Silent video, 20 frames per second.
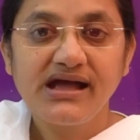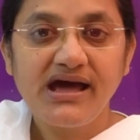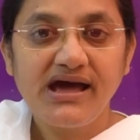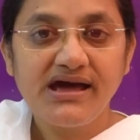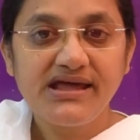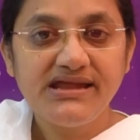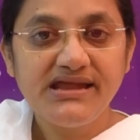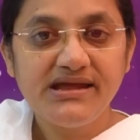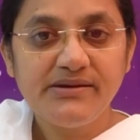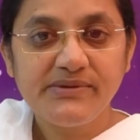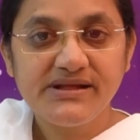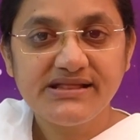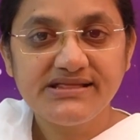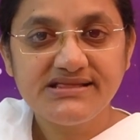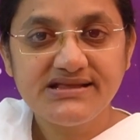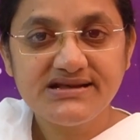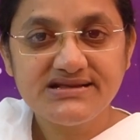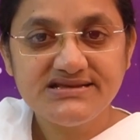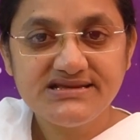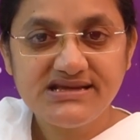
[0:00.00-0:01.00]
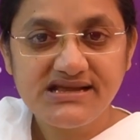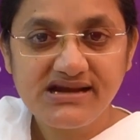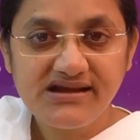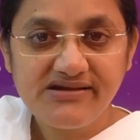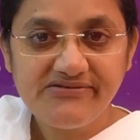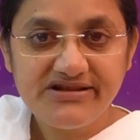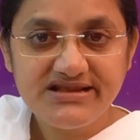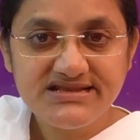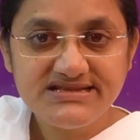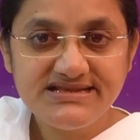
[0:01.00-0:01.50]
కార్యమంతా
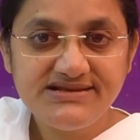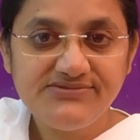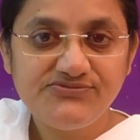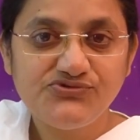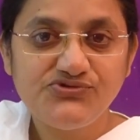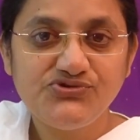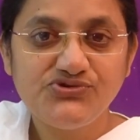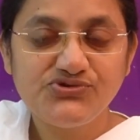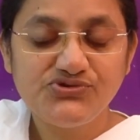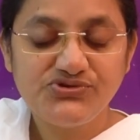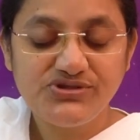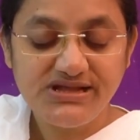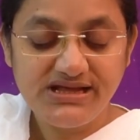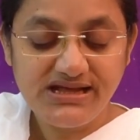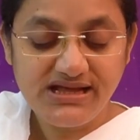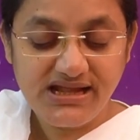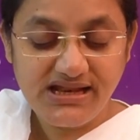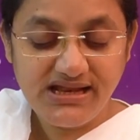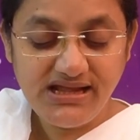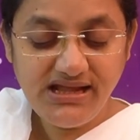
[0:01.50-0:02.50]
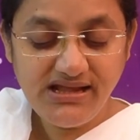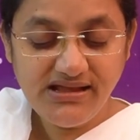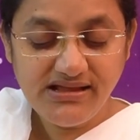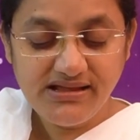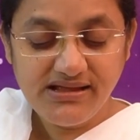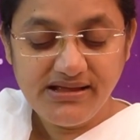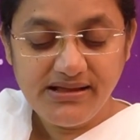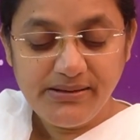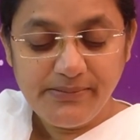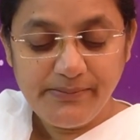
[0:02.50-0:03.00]
జరగవలసి ఉంటుంది అని
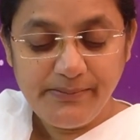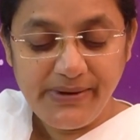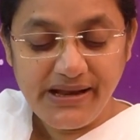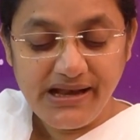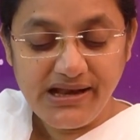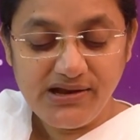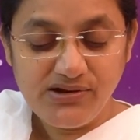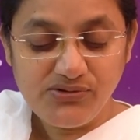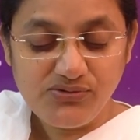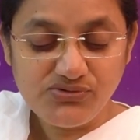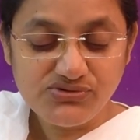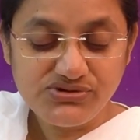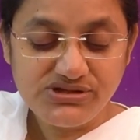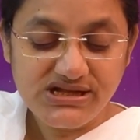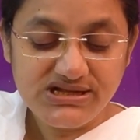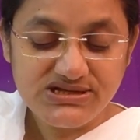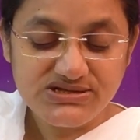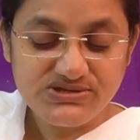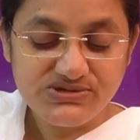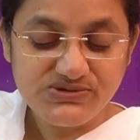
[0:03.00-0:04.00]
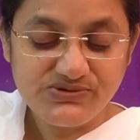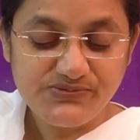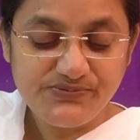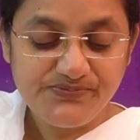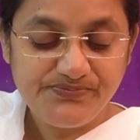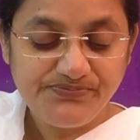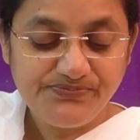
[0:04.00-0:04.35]
పిల్లలకు తెలుసు